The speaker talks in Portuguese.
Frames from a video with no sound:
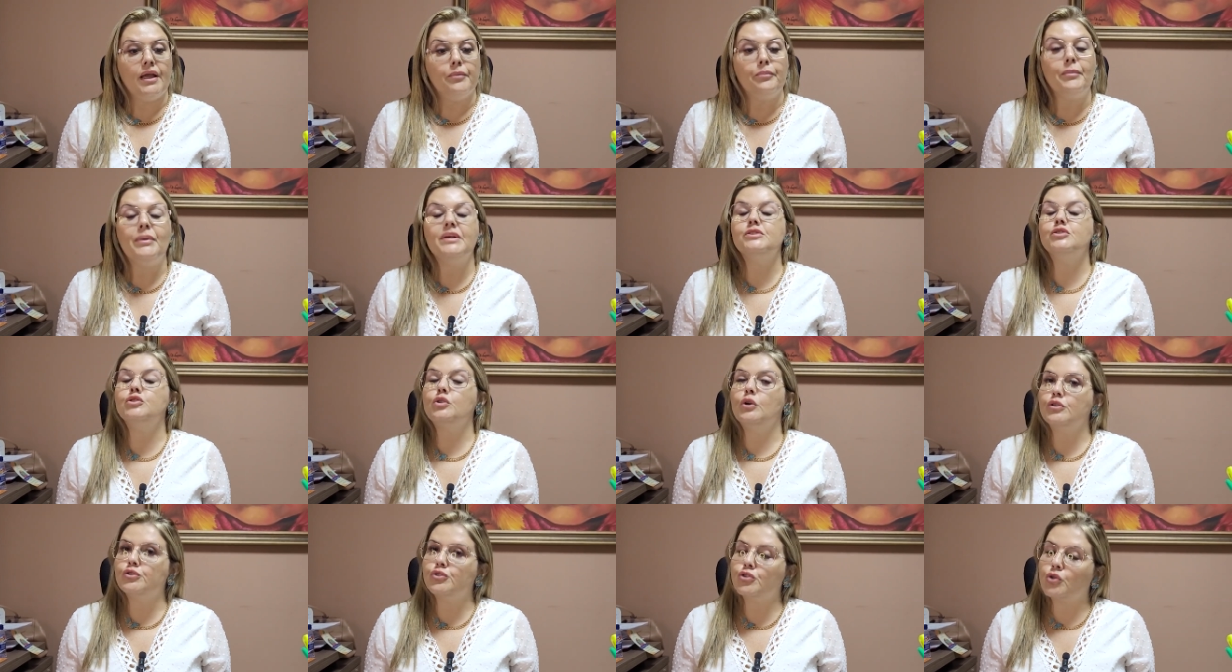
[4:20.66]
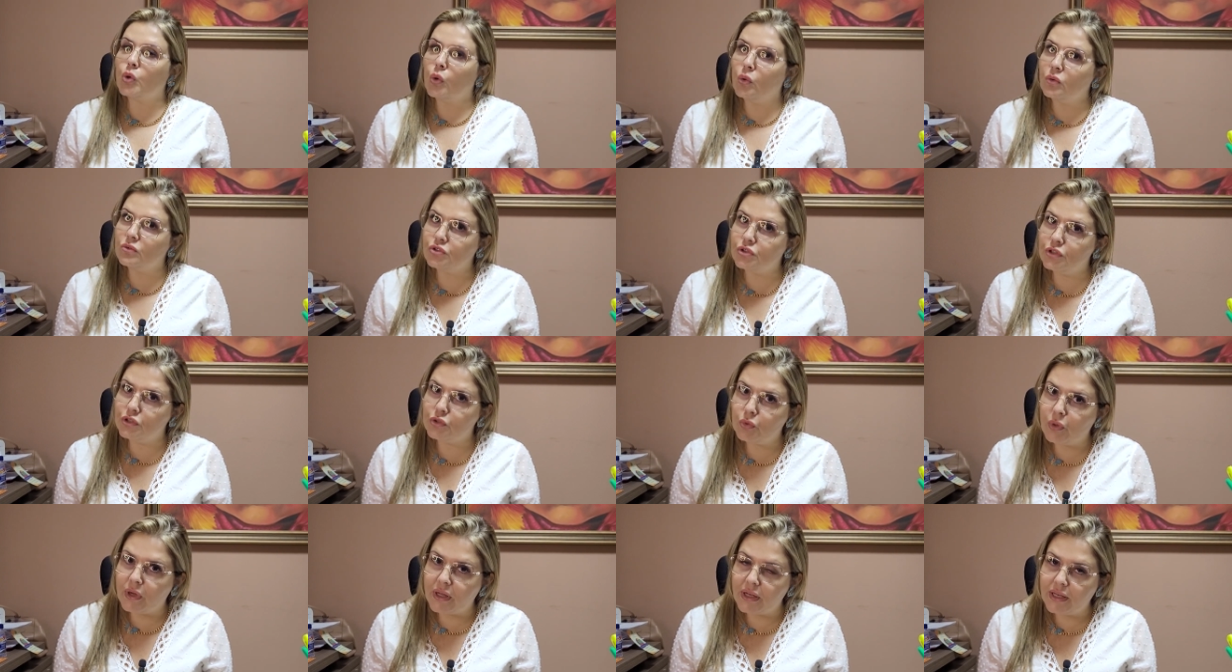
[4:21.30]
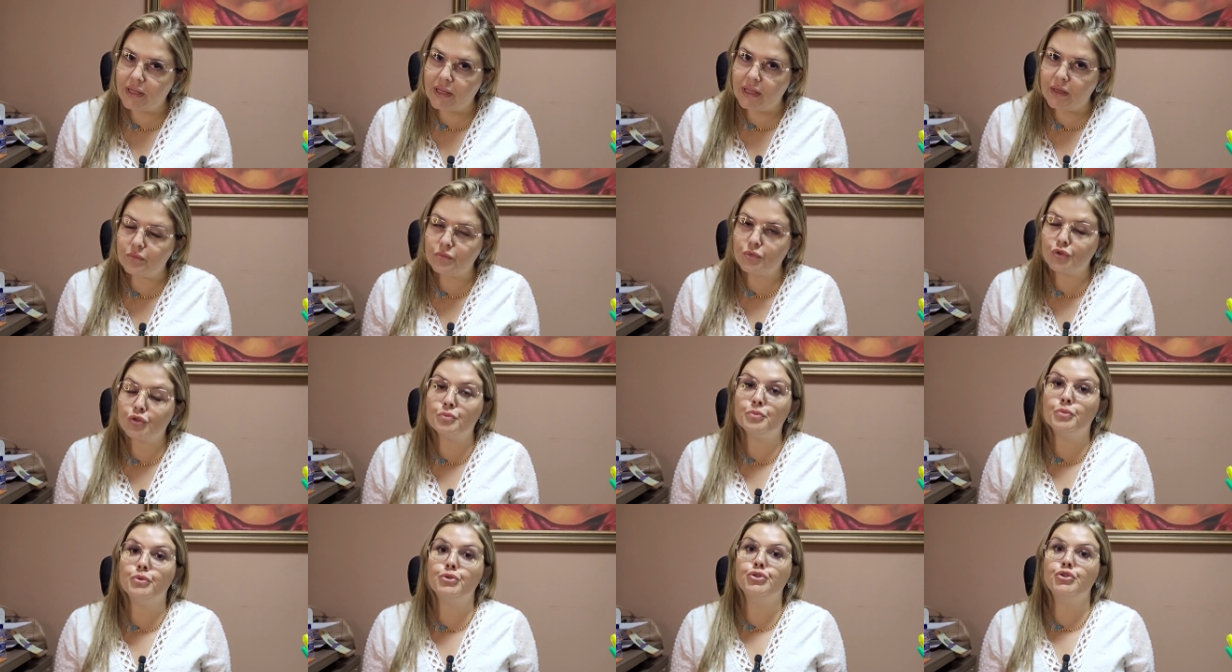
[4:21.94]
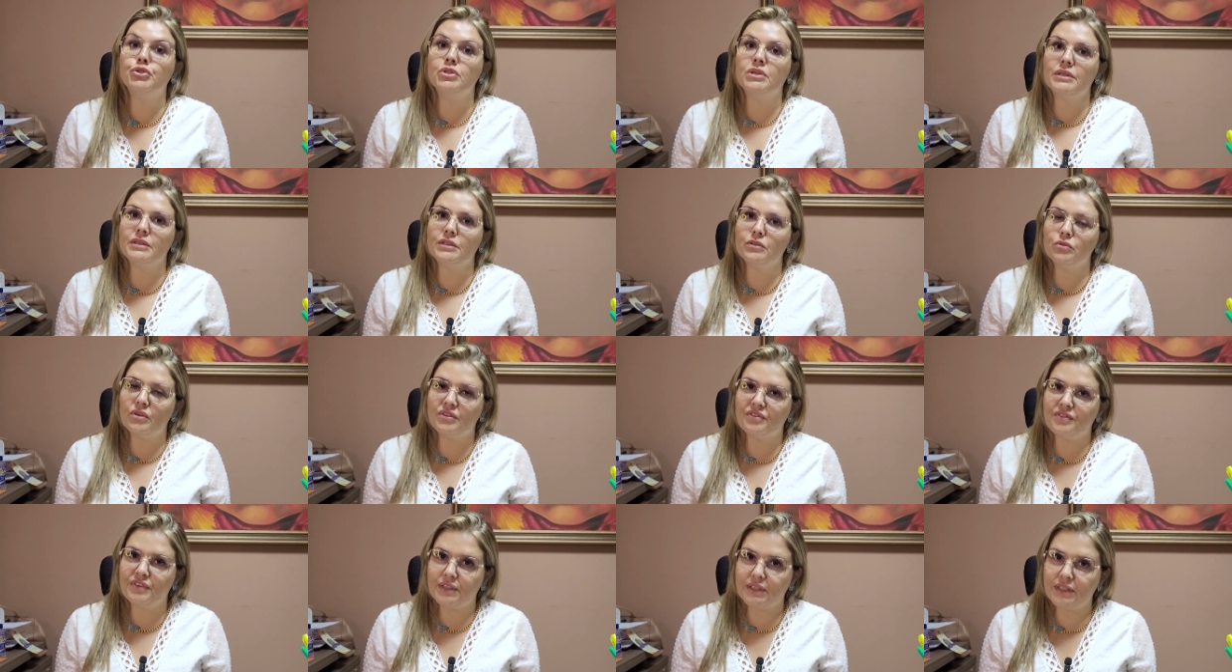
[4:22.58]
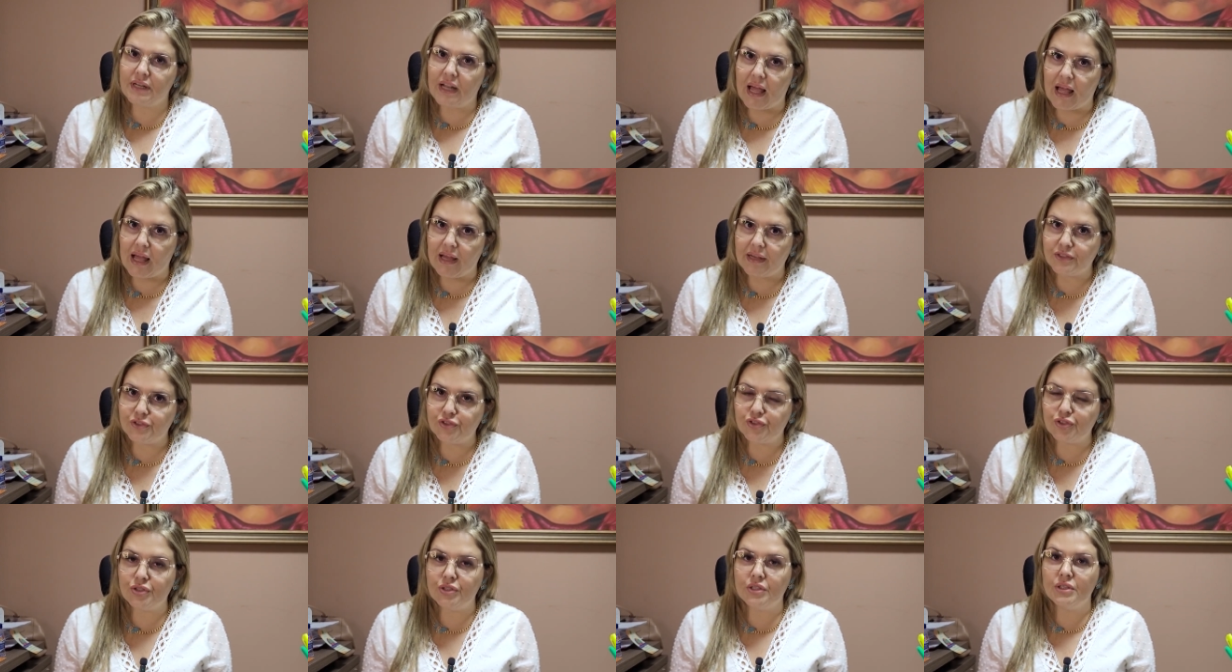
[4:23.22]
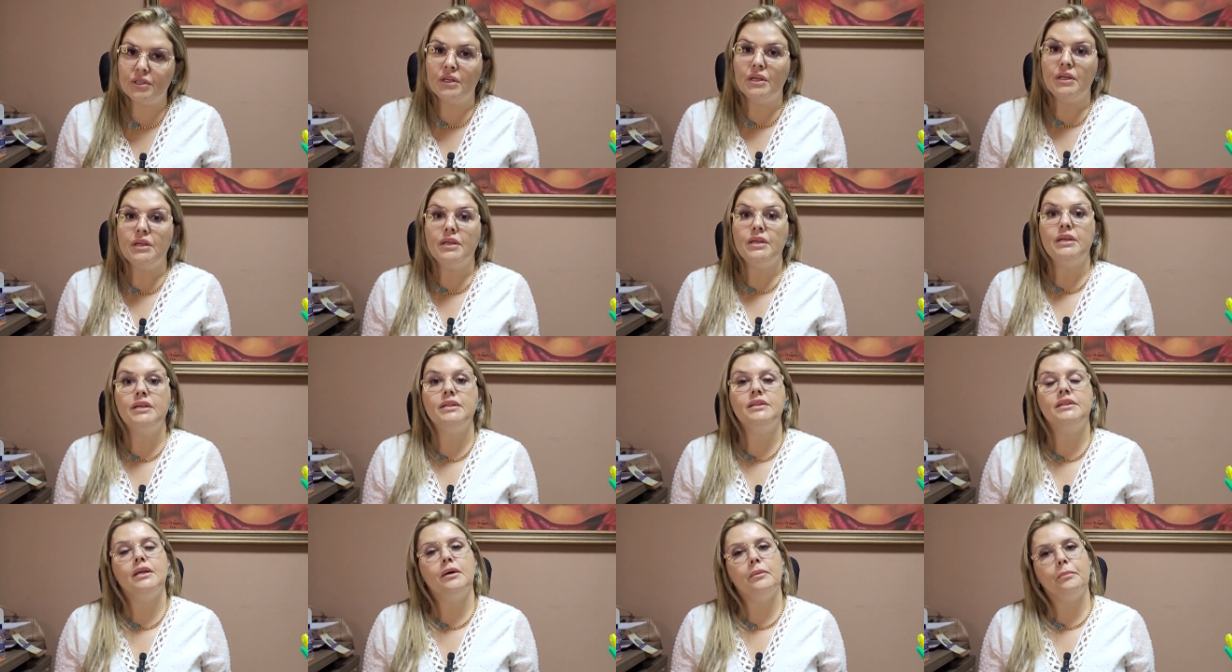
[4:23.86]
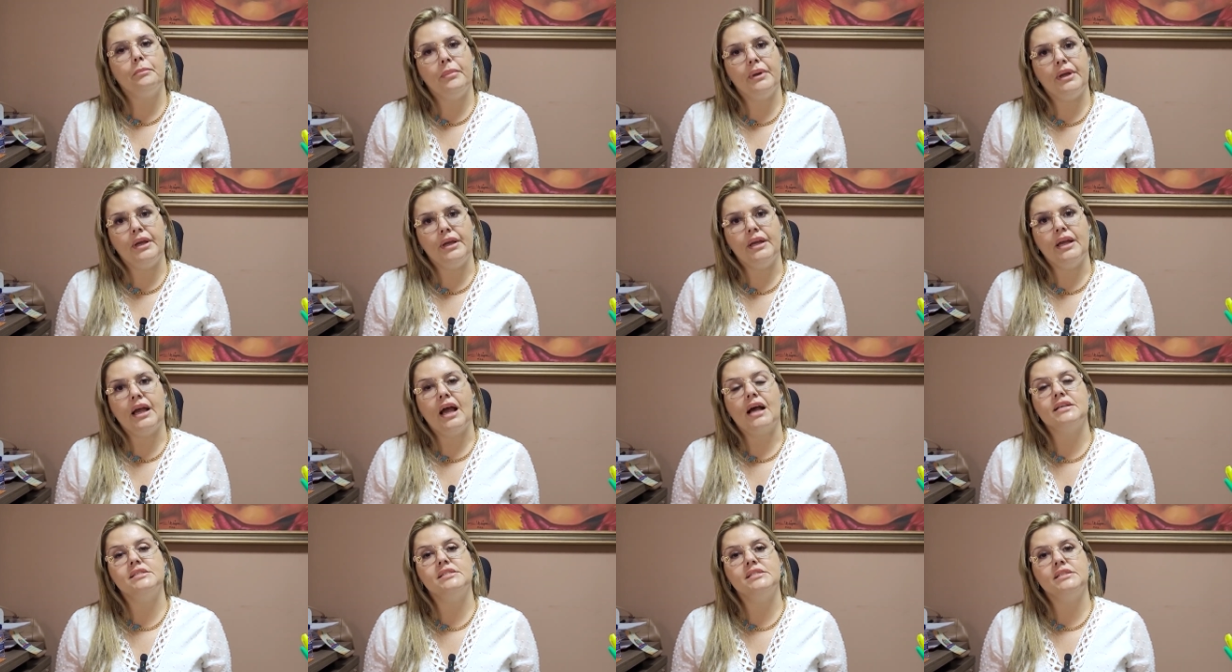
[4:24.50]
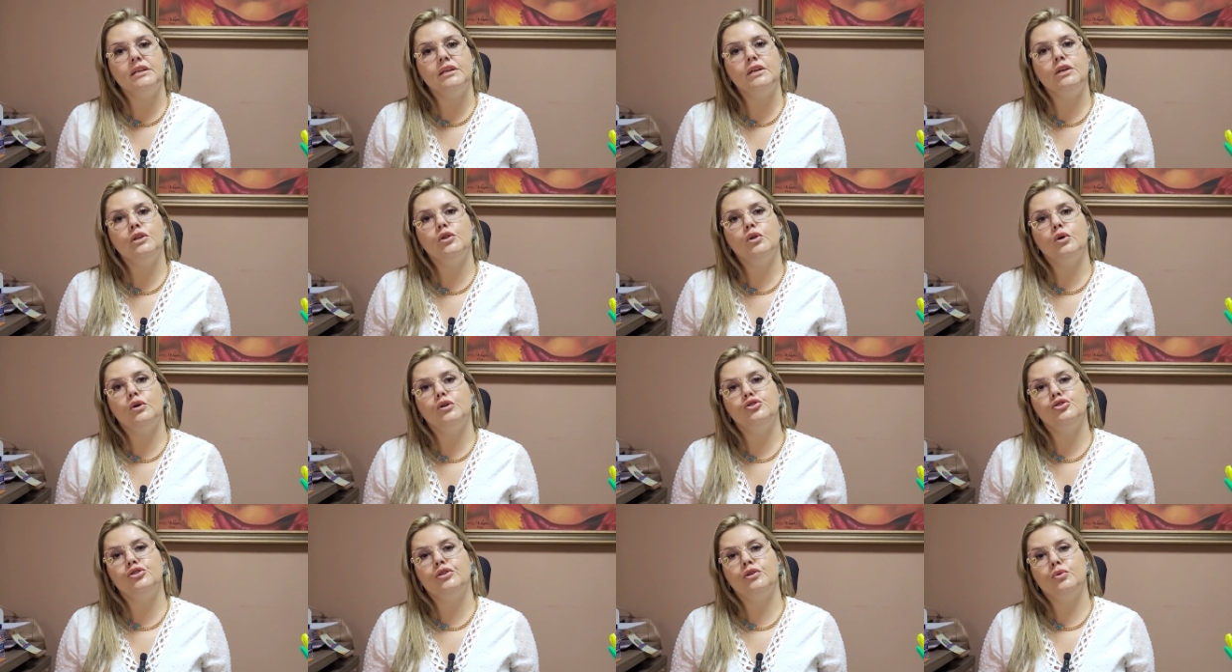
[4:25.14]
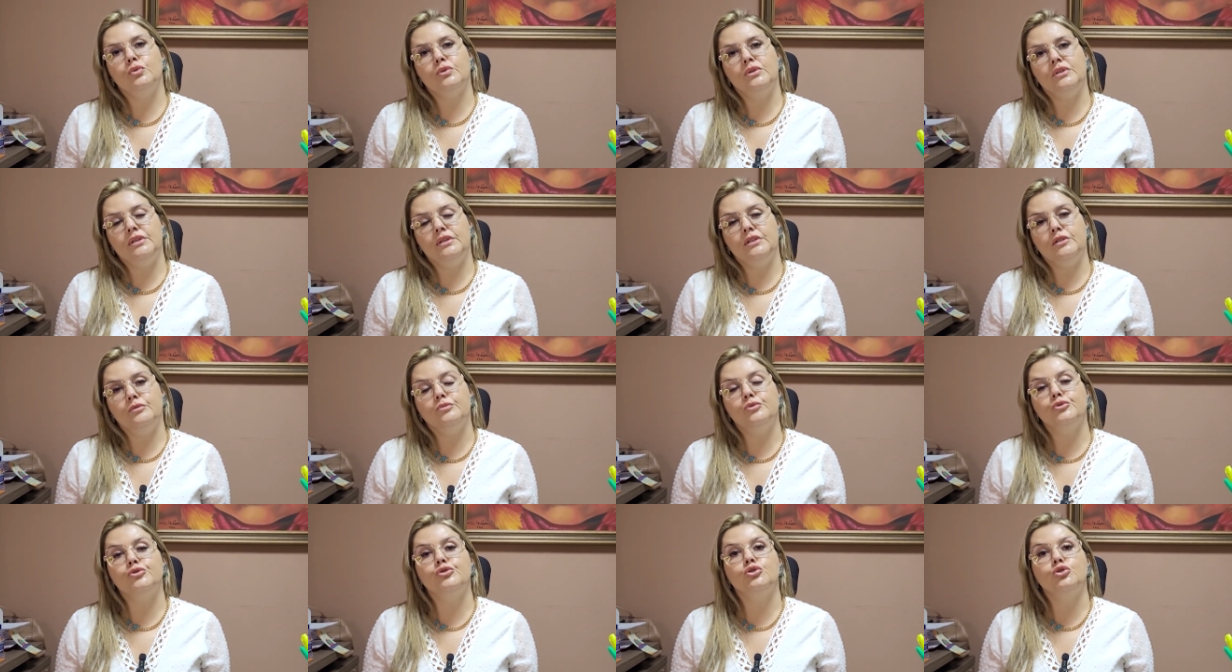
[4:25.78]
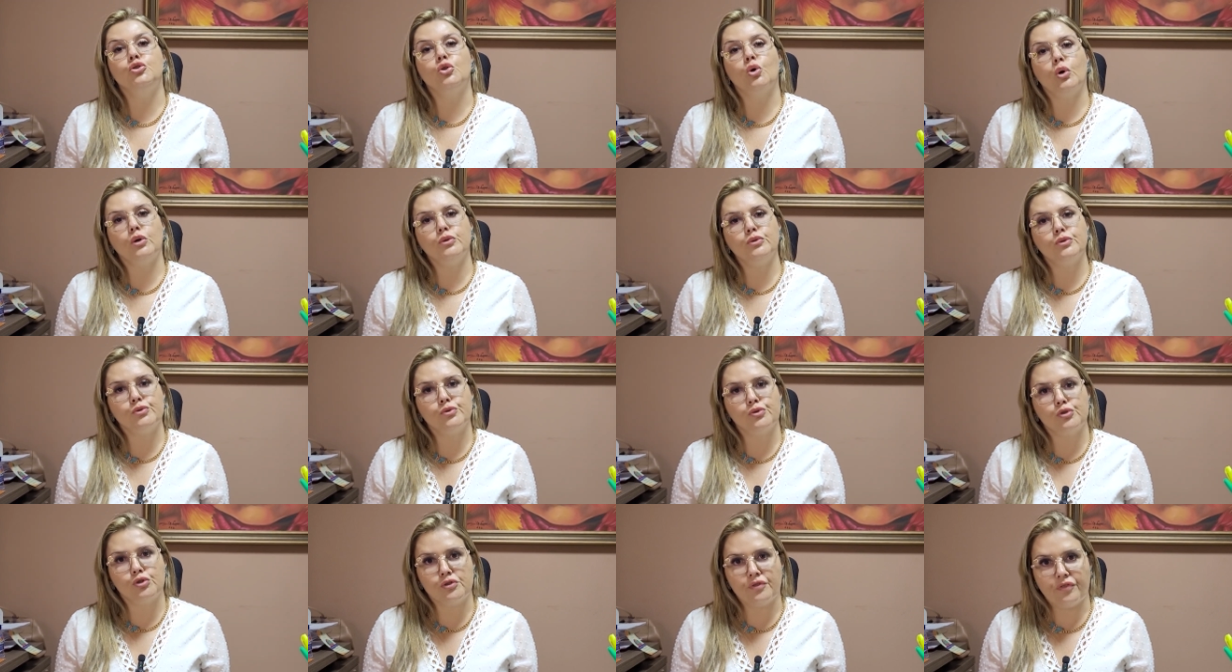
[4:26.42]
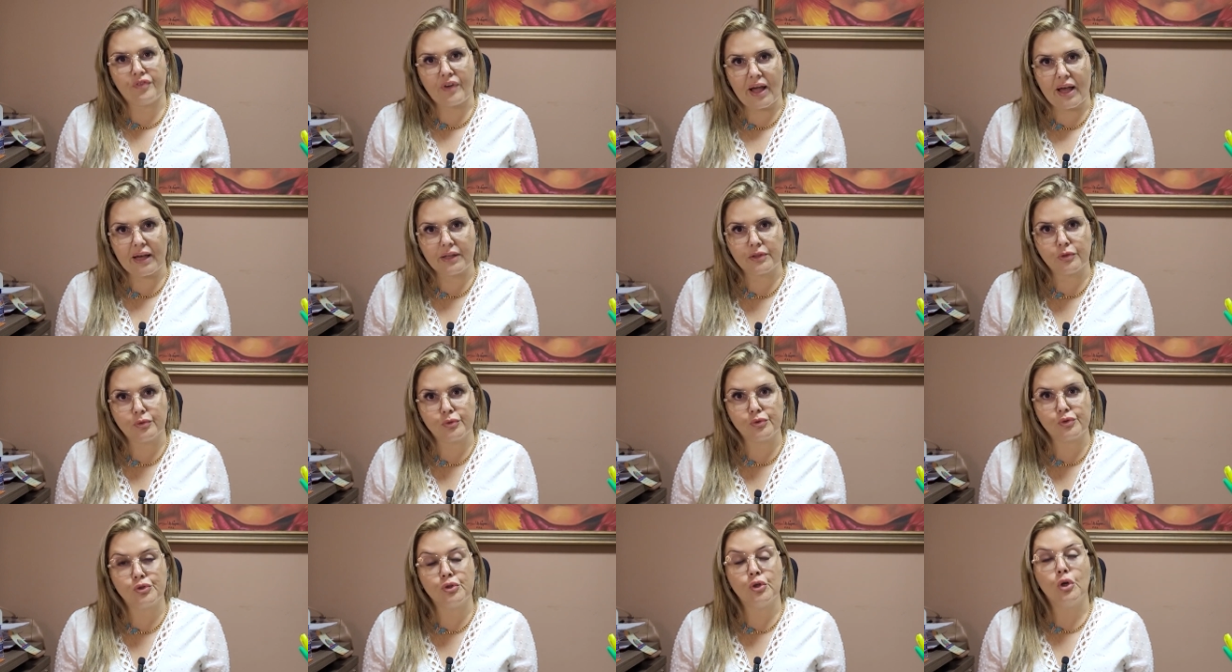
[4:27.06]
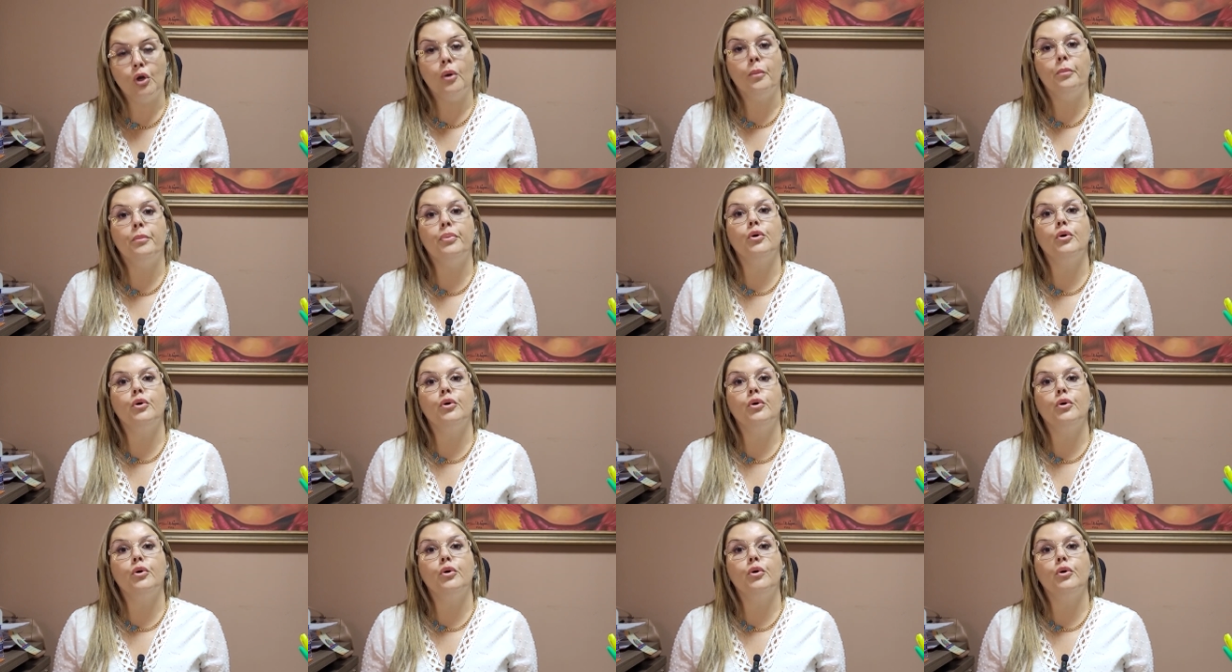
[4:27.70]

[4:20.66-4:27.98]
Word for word: Mas nós continuaremos buscando a verdade e também, assim que nós reunirmos todos os fatos,